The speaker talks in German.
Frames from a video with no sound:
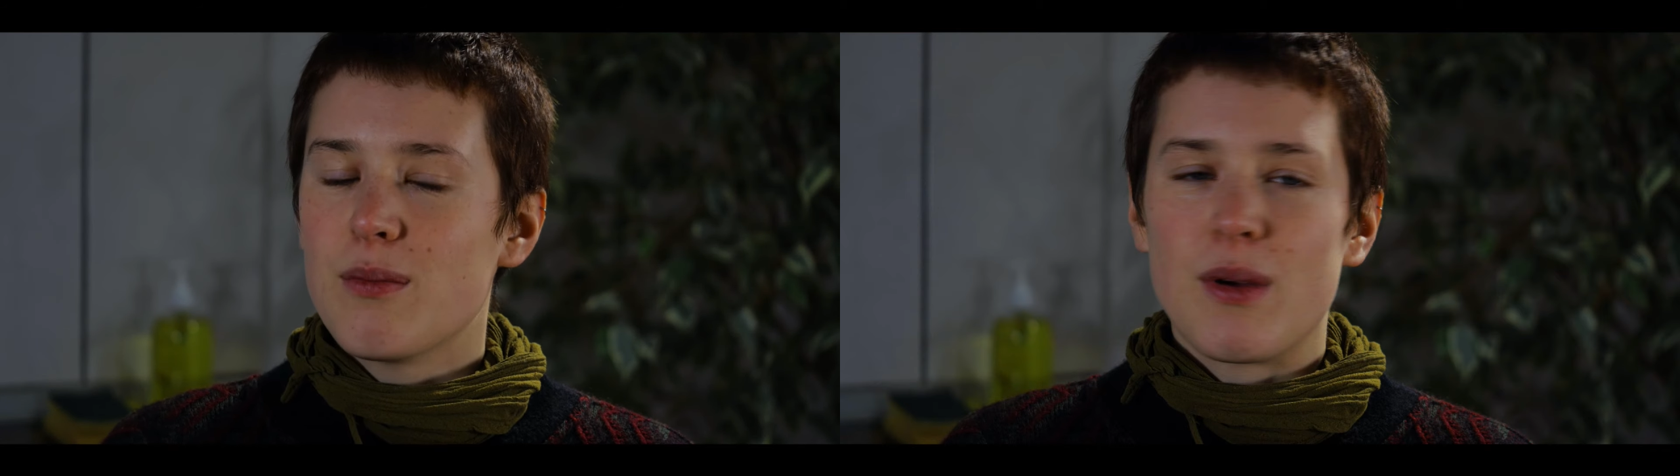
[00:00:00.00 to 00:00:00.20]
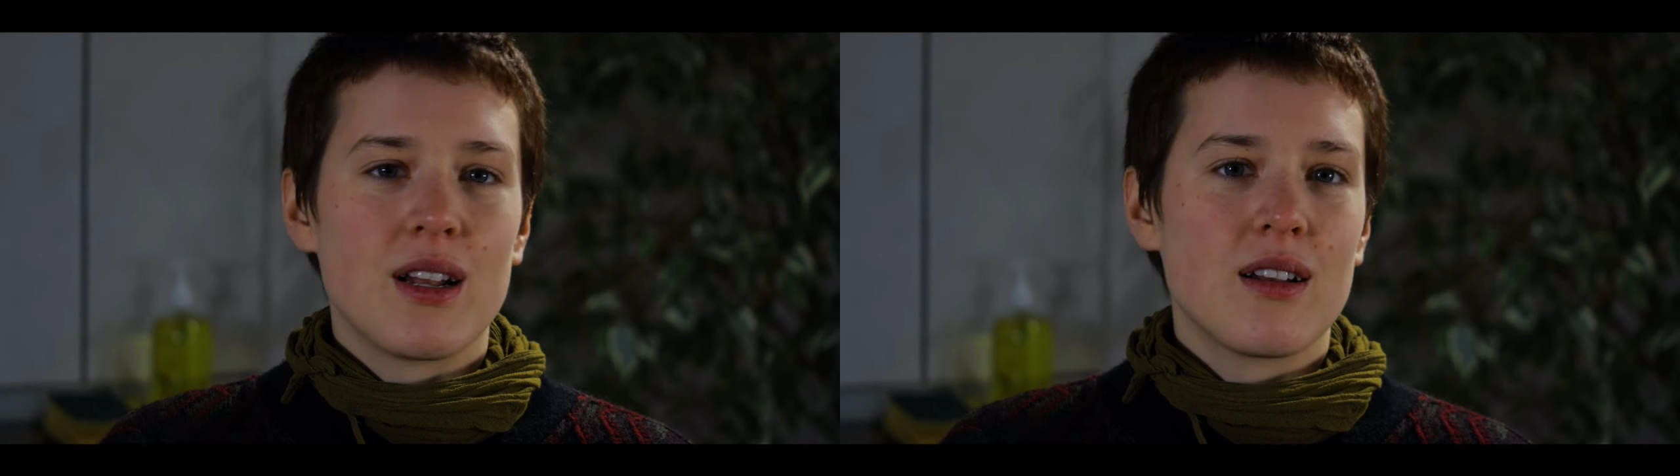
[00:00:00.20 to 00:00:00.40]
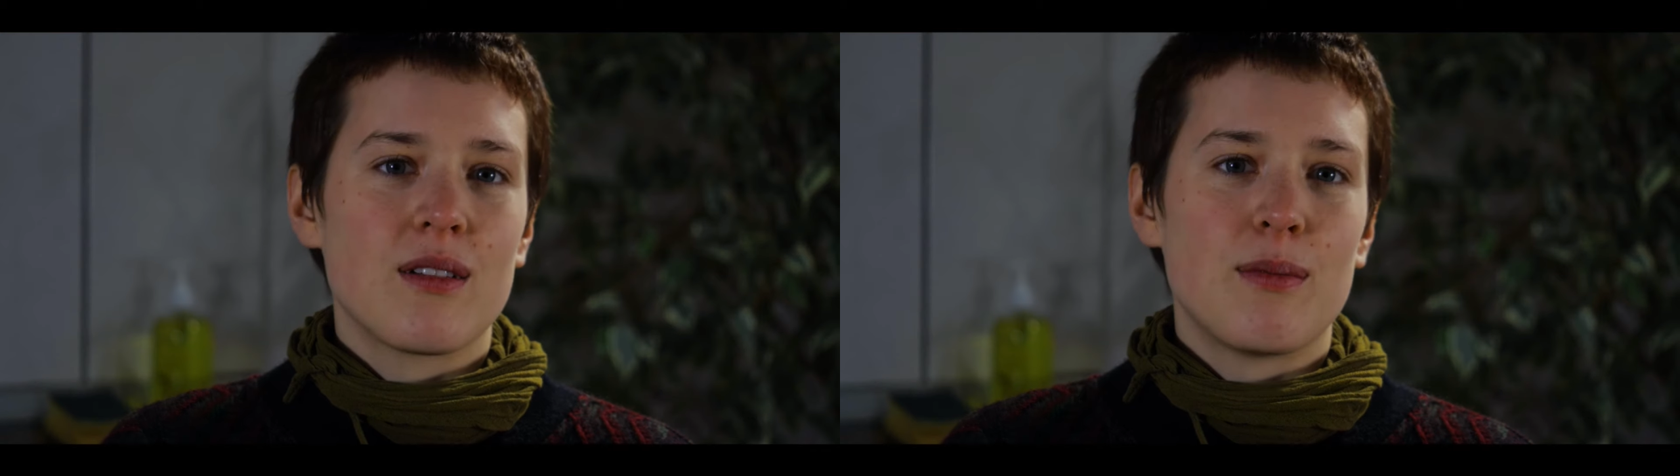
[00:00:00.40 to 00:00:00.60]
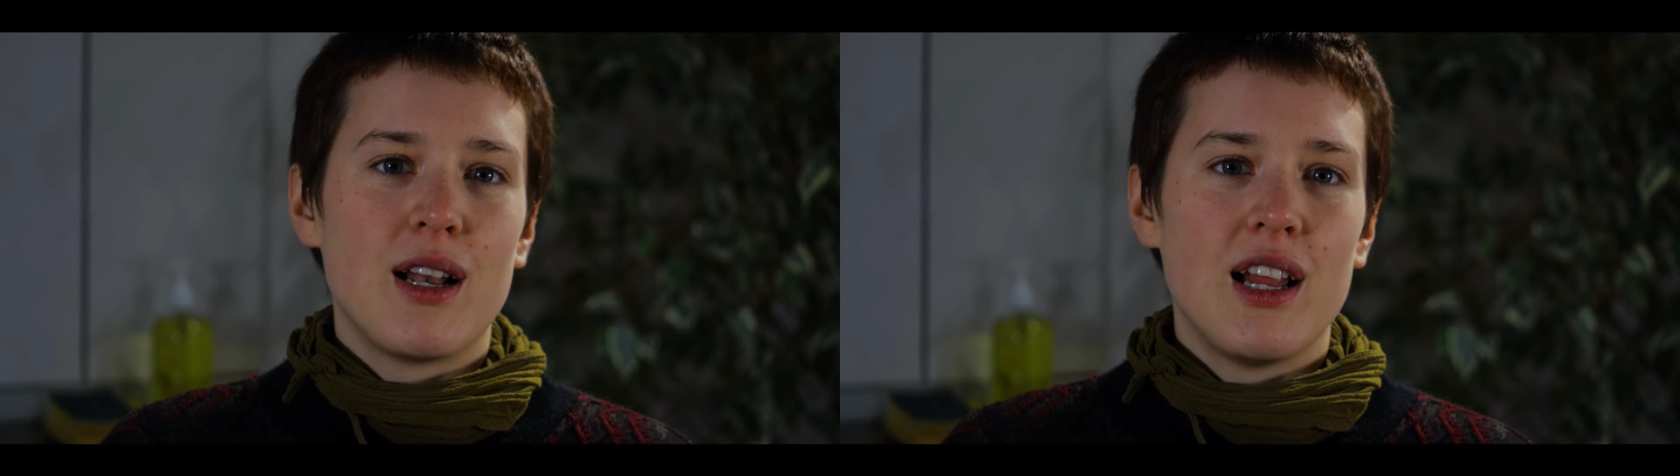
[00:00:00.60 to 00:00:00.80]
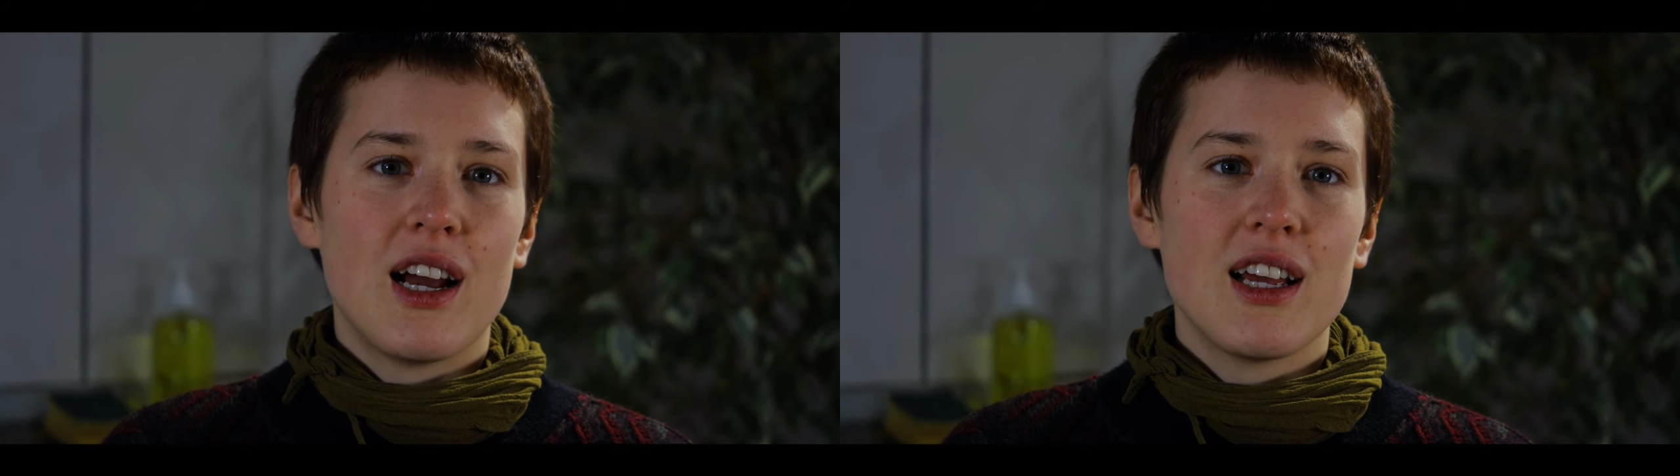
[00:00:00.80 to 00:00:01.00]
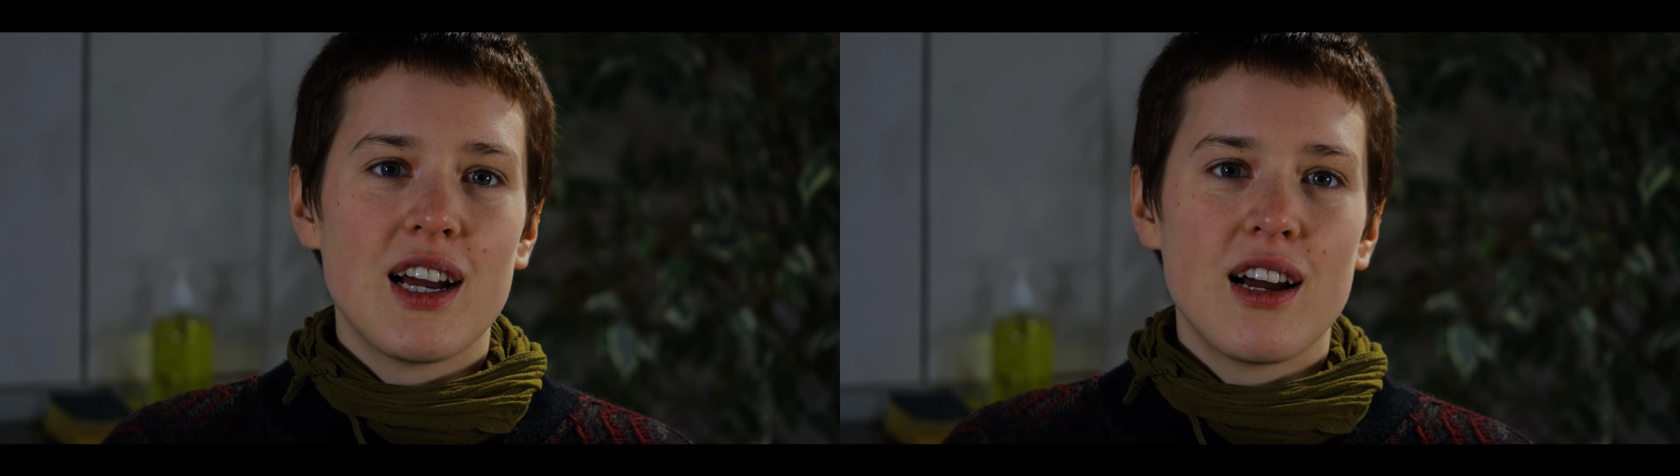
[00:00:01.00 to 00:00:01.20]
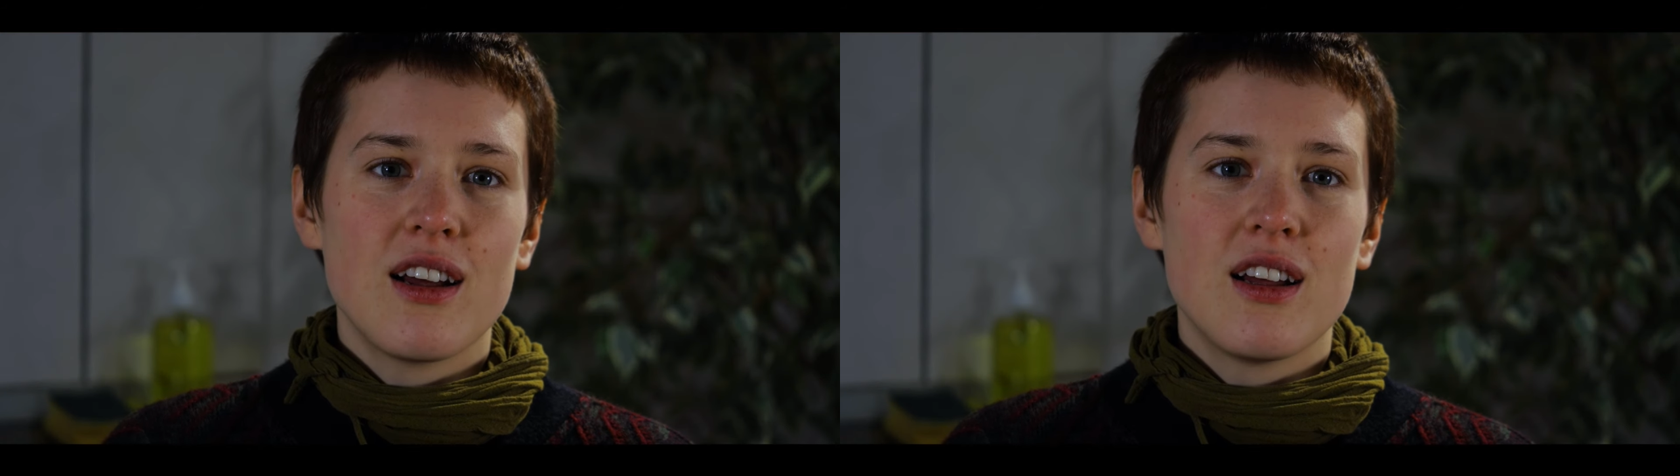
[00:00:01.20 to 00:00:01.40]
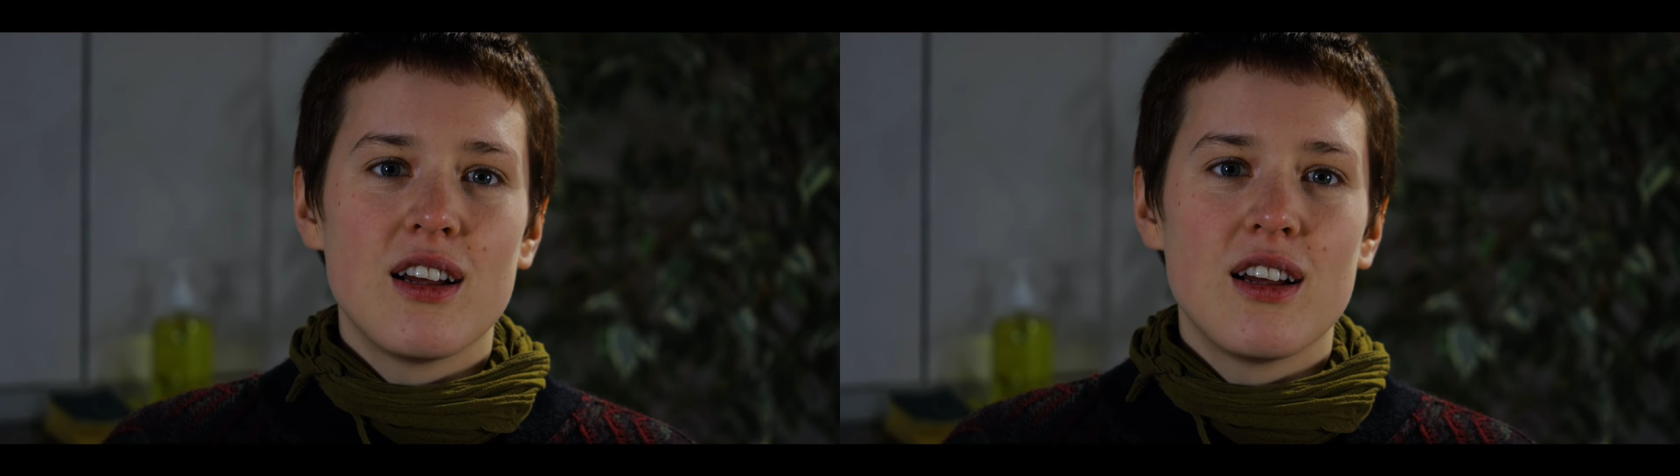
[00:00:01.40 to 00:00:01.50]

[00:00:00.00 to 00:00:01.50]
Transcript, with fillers: mein, mein Lehrjahr,